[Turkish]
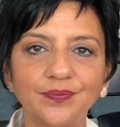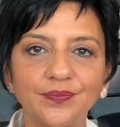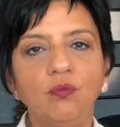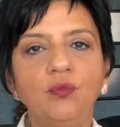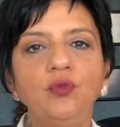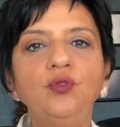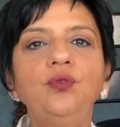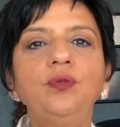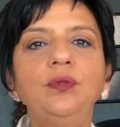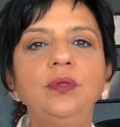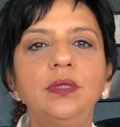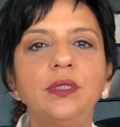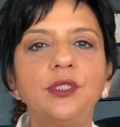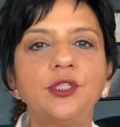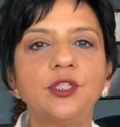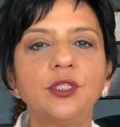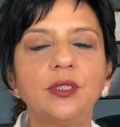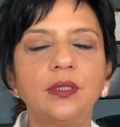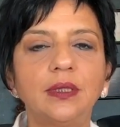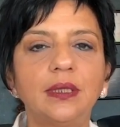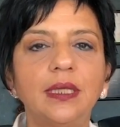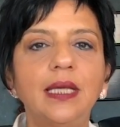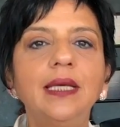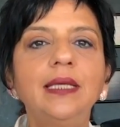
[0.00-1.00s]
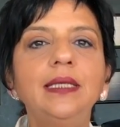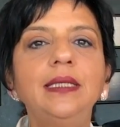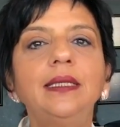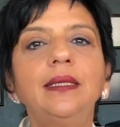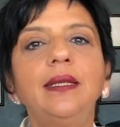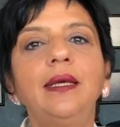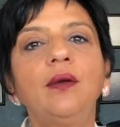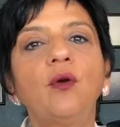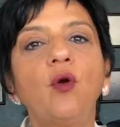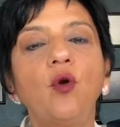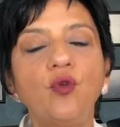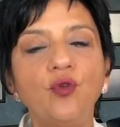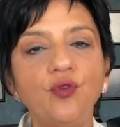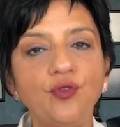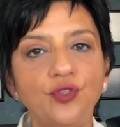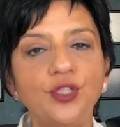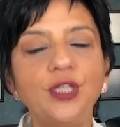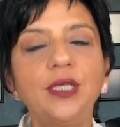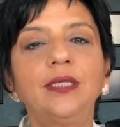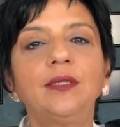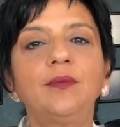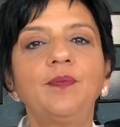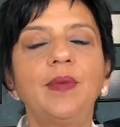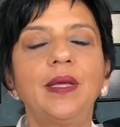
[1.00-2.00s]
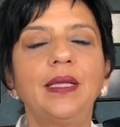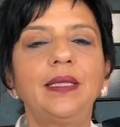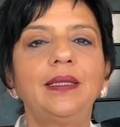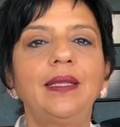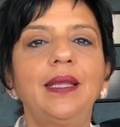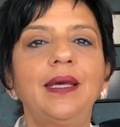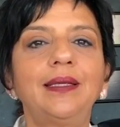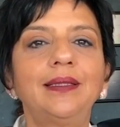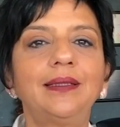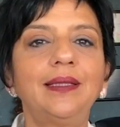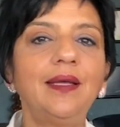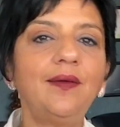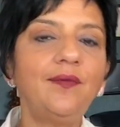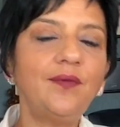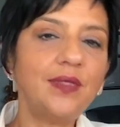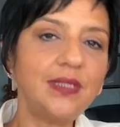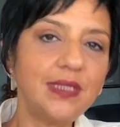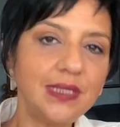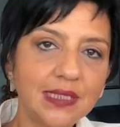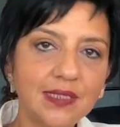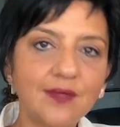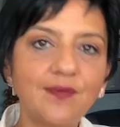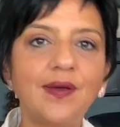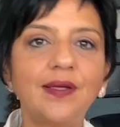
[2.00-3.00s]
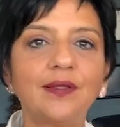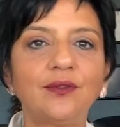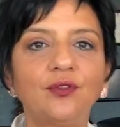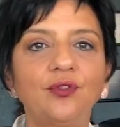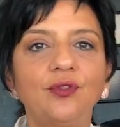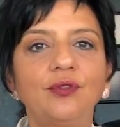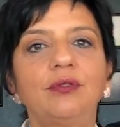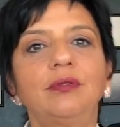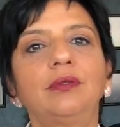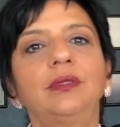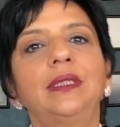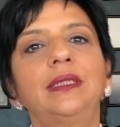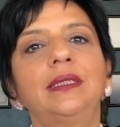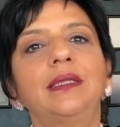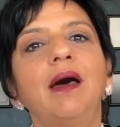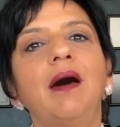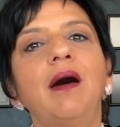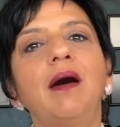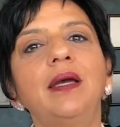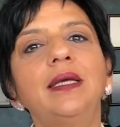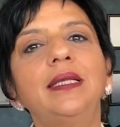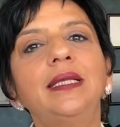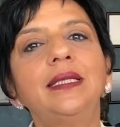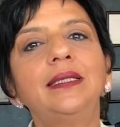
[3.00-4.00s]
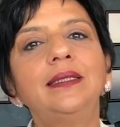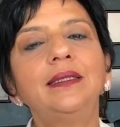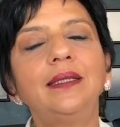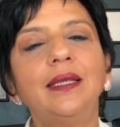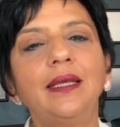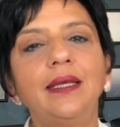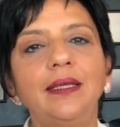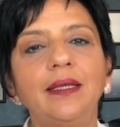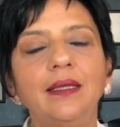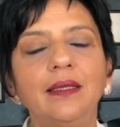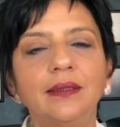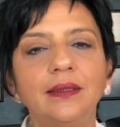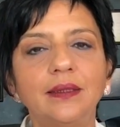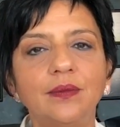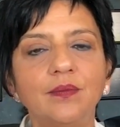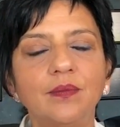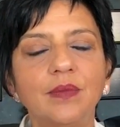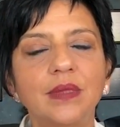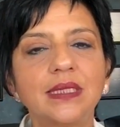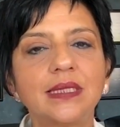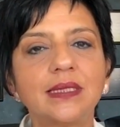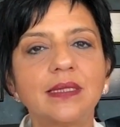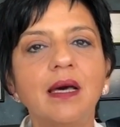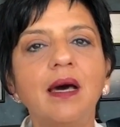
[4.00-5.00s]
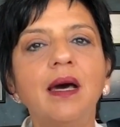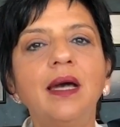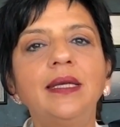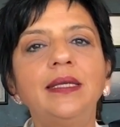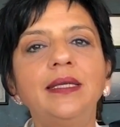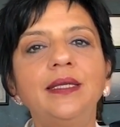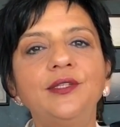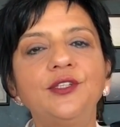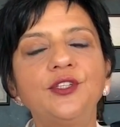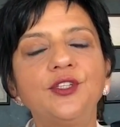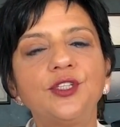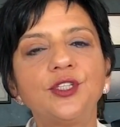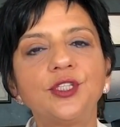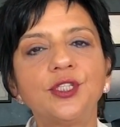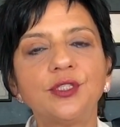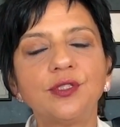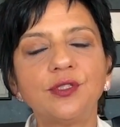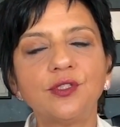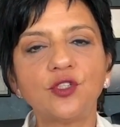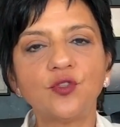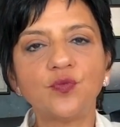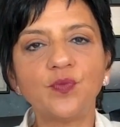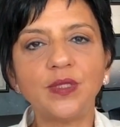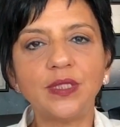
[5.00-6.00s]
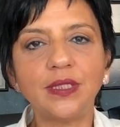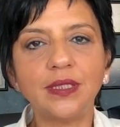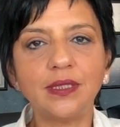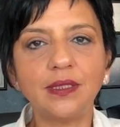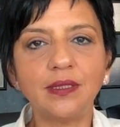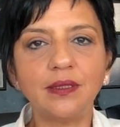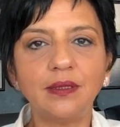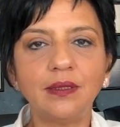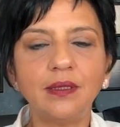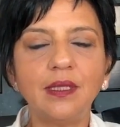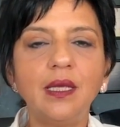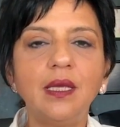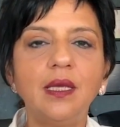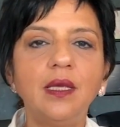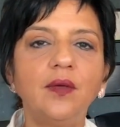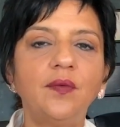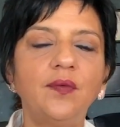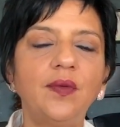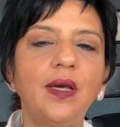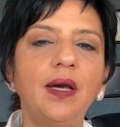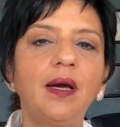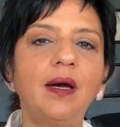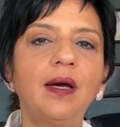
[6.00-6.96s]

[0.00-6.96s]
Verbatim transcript: Bunun dışında yine koruyucu etmenlerden ve risk faktörü olan ailenin ele alınması, aile içi çatışmaların ve